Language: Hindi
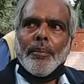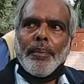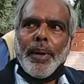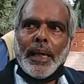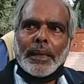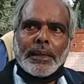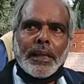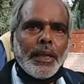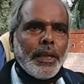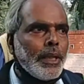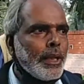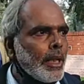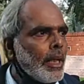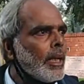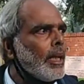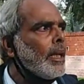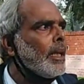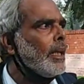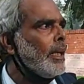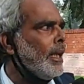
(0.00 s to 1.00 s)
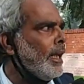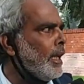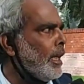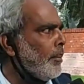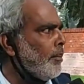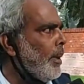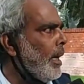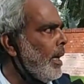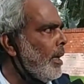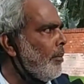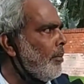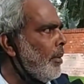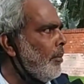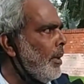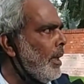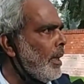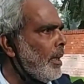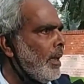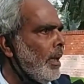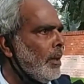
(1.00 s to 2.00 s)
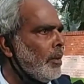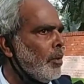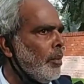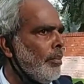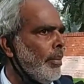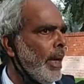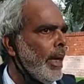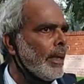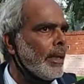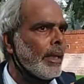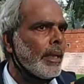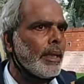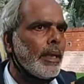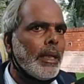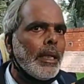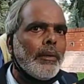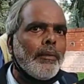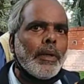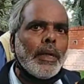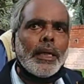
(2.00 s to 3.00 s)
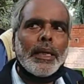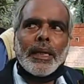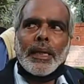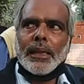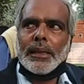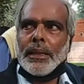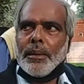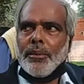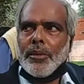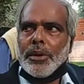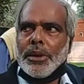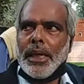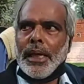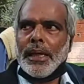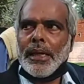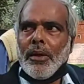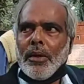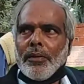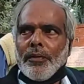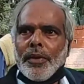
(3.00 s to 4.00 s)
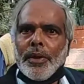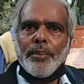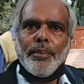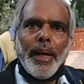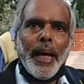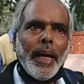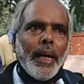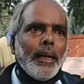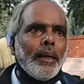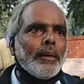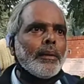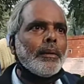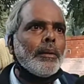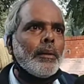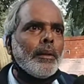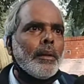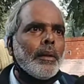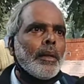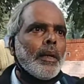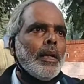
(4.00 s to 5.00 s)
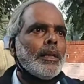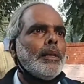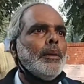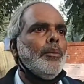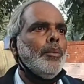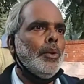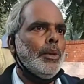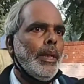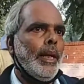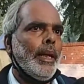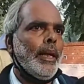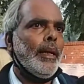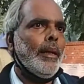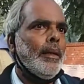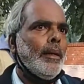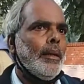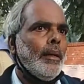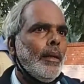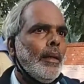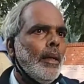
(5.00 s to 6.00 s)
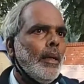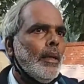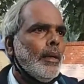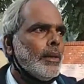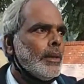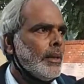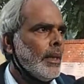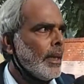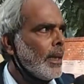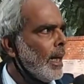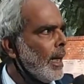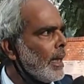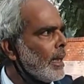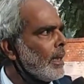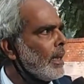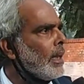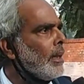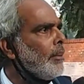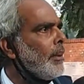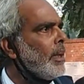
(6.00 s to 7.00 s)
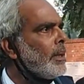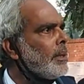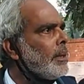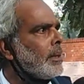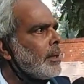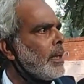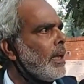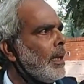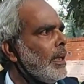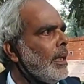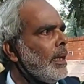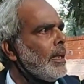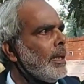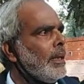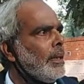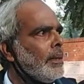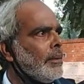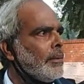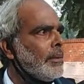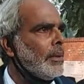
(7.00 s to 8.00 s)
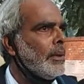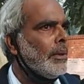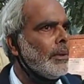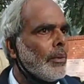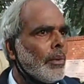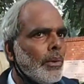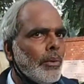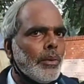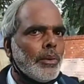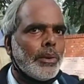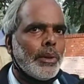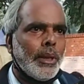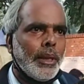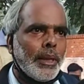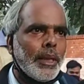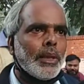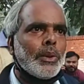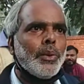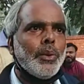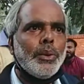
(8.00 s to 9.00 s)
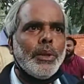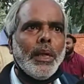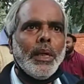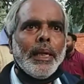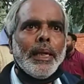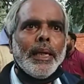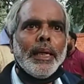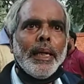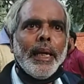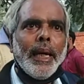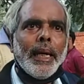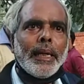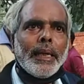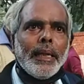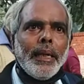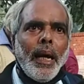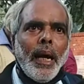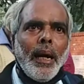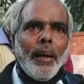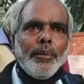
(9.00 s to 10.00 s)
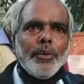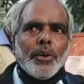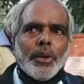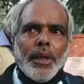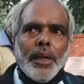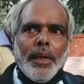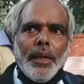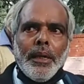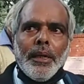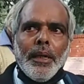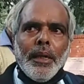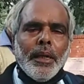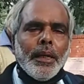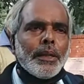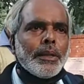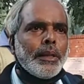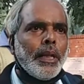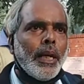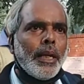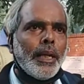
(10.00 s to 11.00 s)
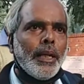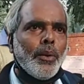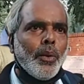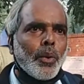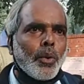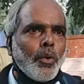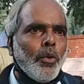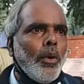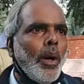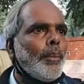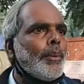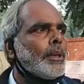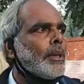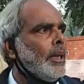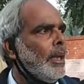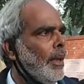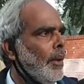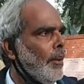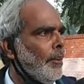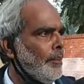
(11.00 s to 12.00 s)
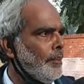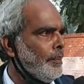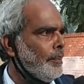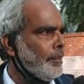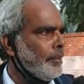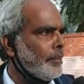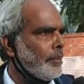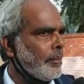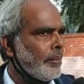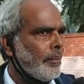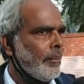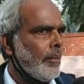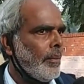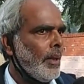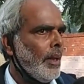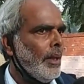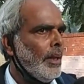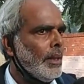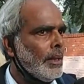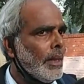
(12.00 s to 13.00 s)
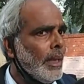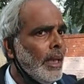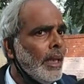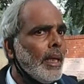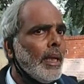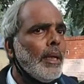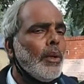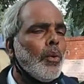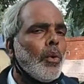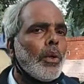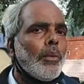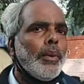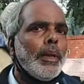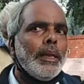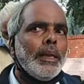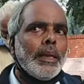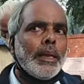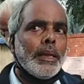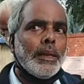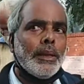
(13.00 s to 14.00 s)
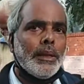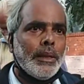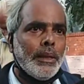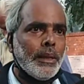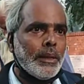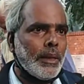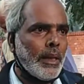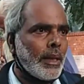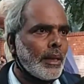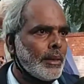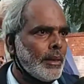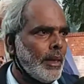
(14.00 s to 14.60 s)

पैसा रिटर्न अगर नहीं कर पाएगा पब्लिक का तो बैंक की क्रेडिबिलिटी ख़त्म हो जाएगी और फिर बैंक ख़त्म हो जाएगा सरकार के पास इसका एक ही इनको तरीका सुझाव ये है कि आप जो है सारे नोट को वापस ले आओ इसलिए नोटबंदी के जितने तर्क